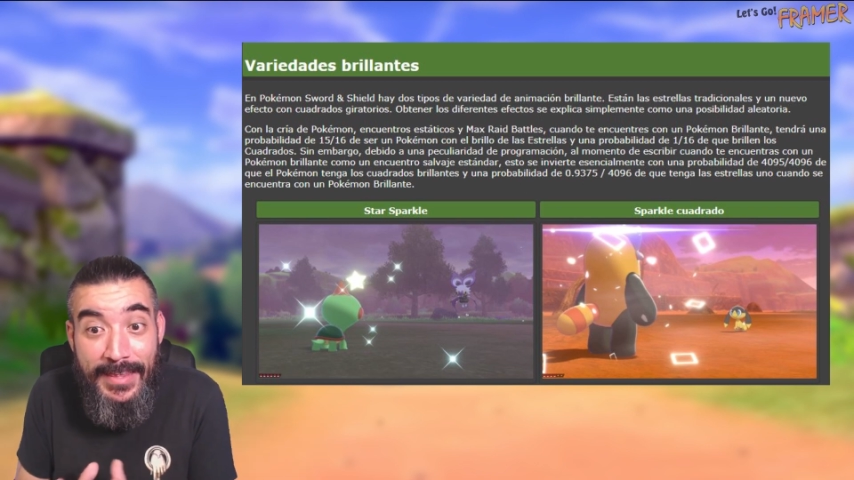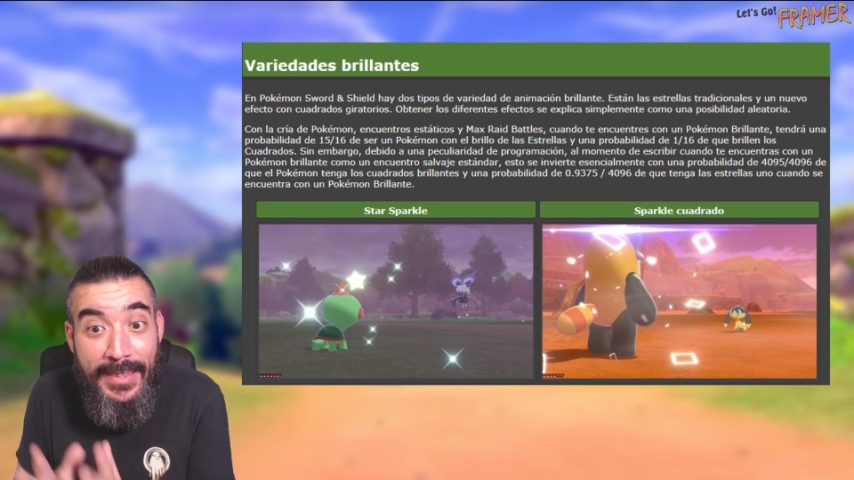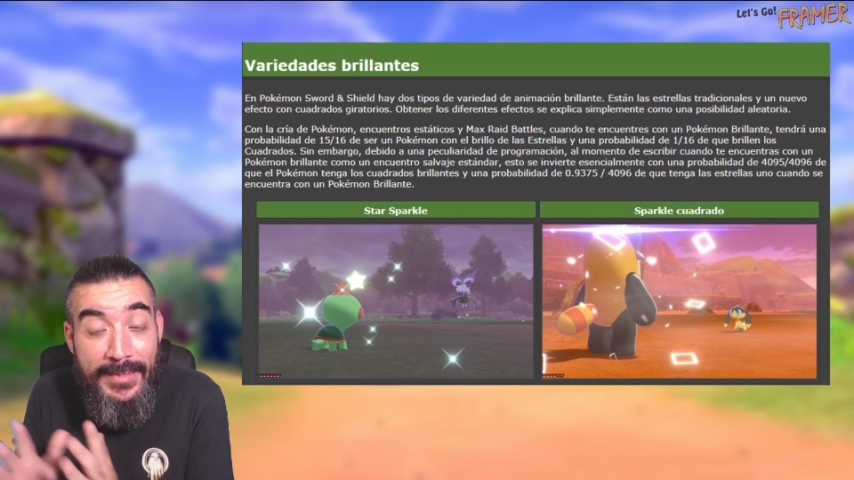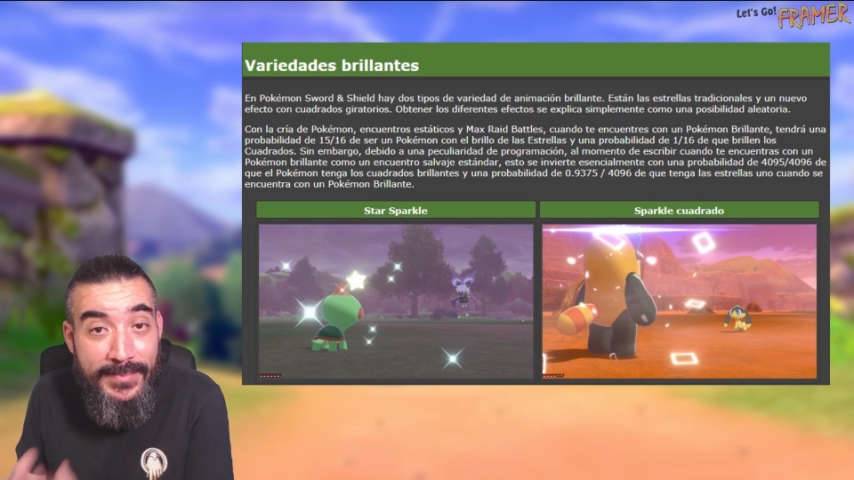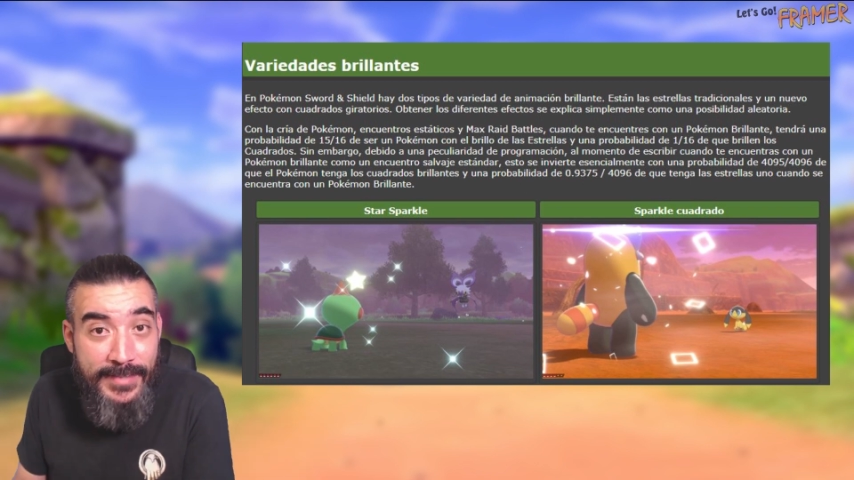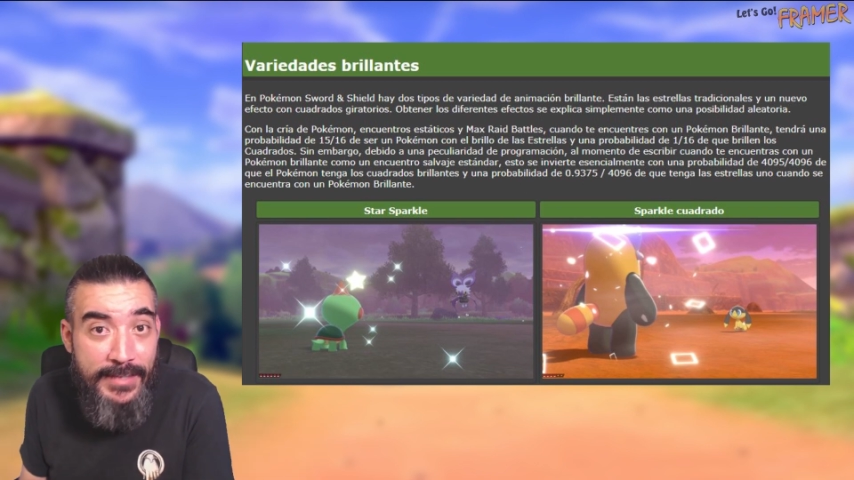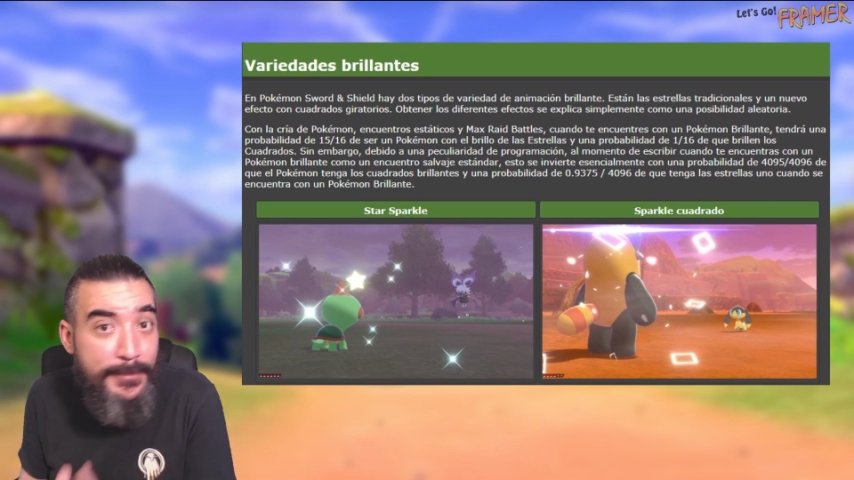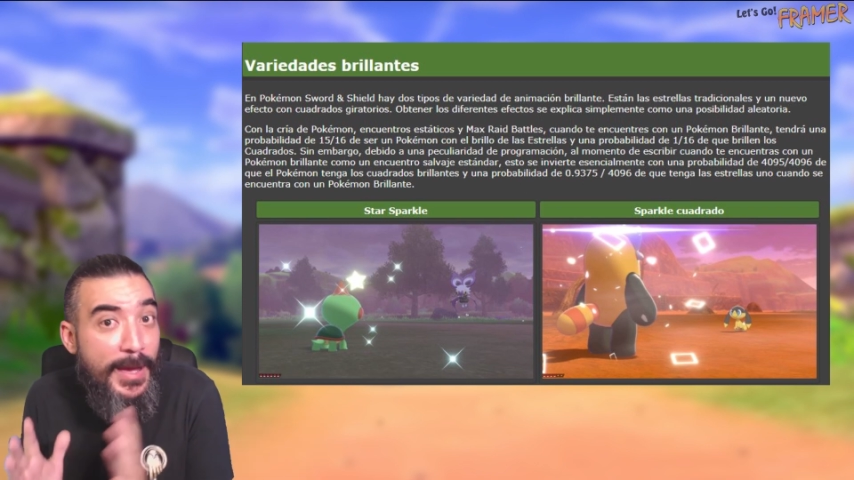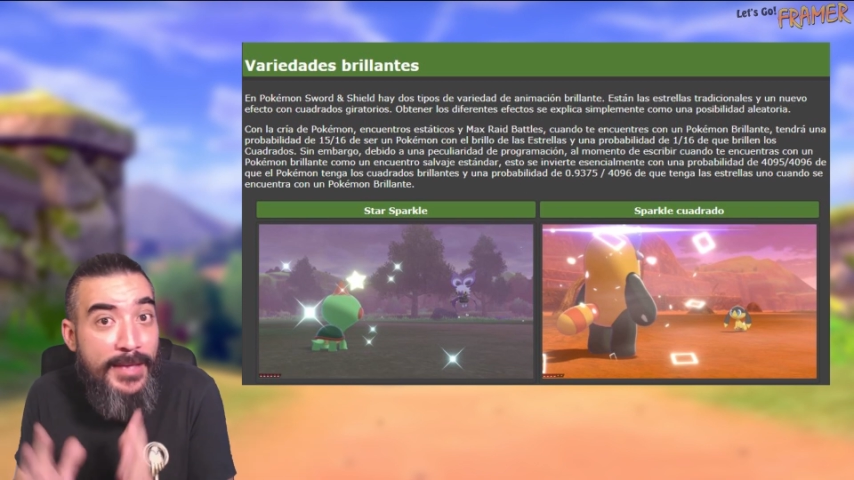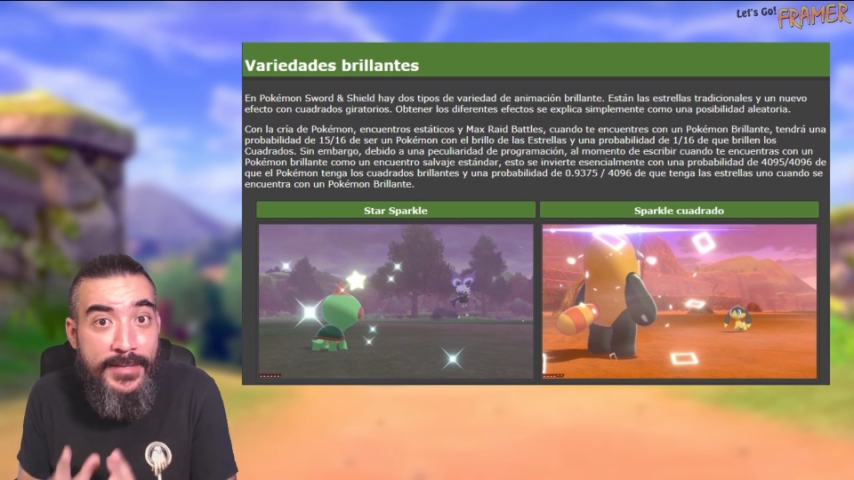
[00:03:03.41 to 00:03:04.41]
de 16
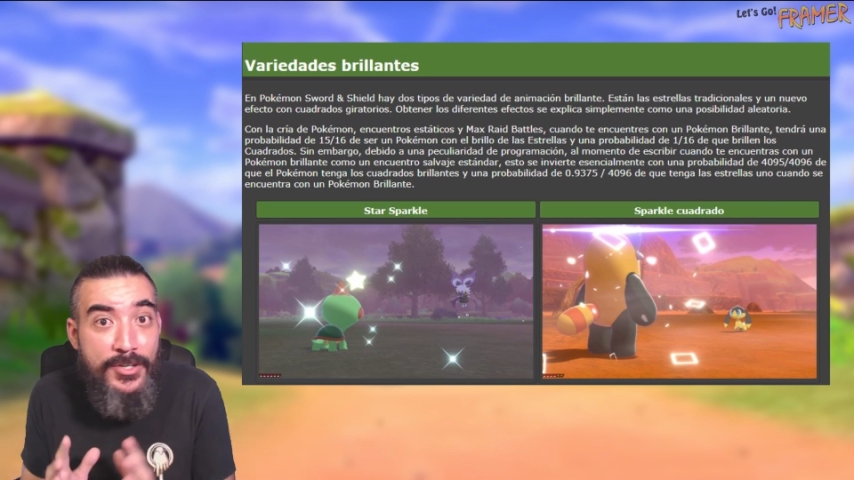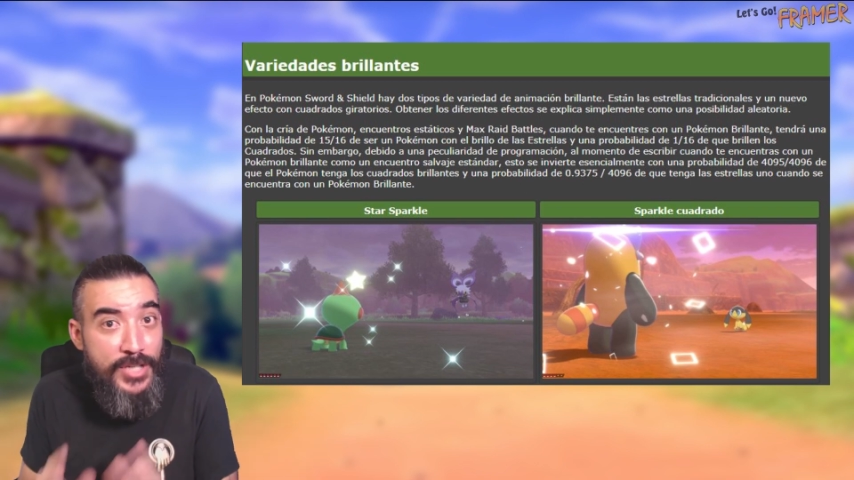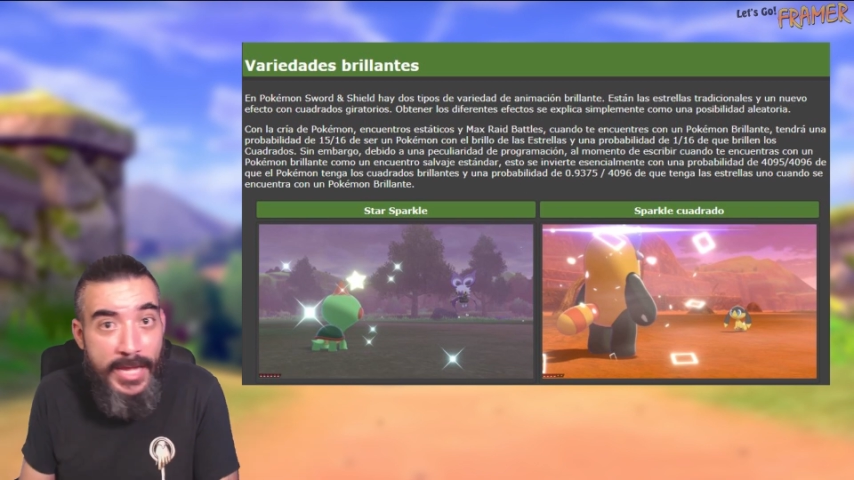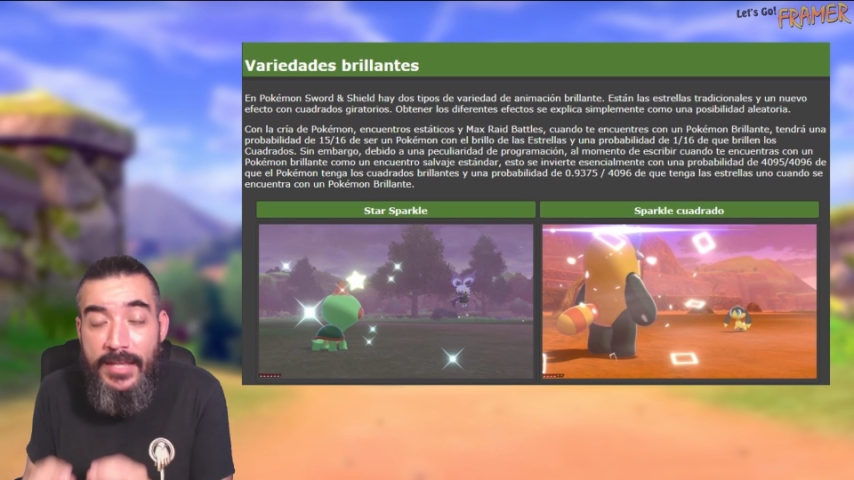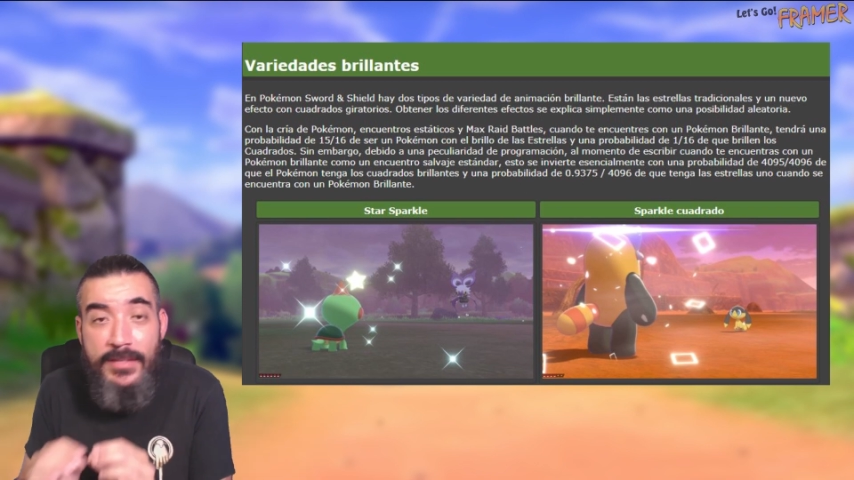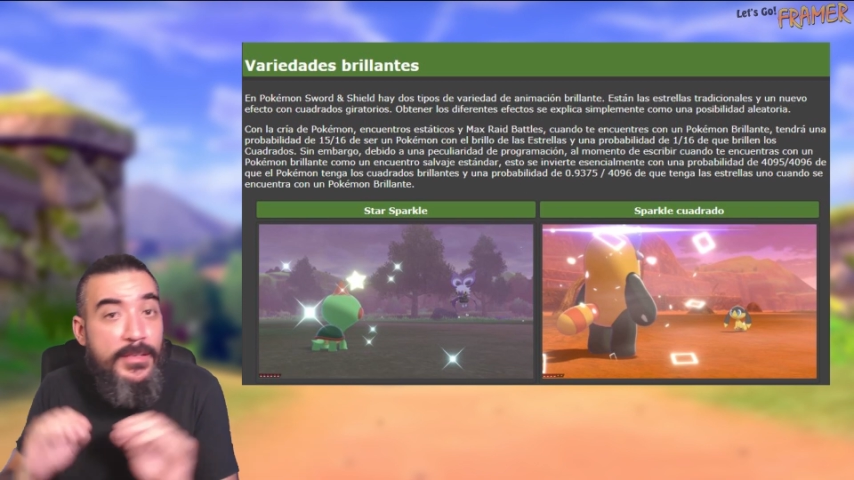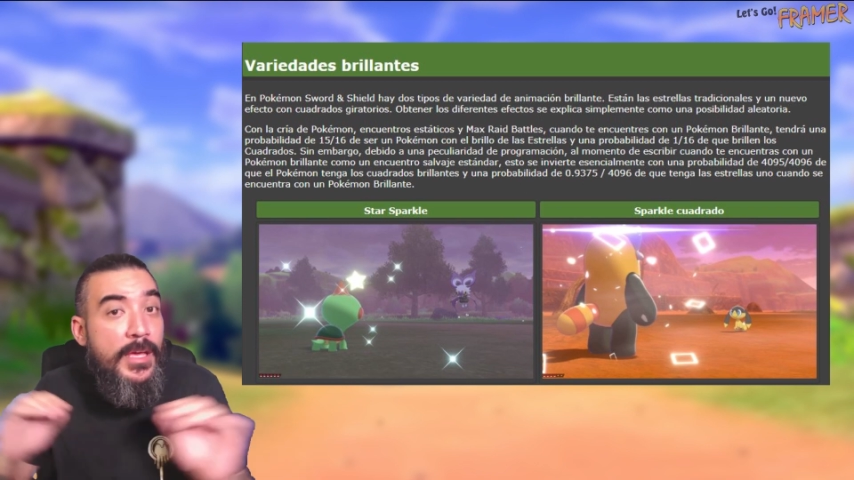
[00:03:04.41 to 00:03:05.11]
van a ser shinies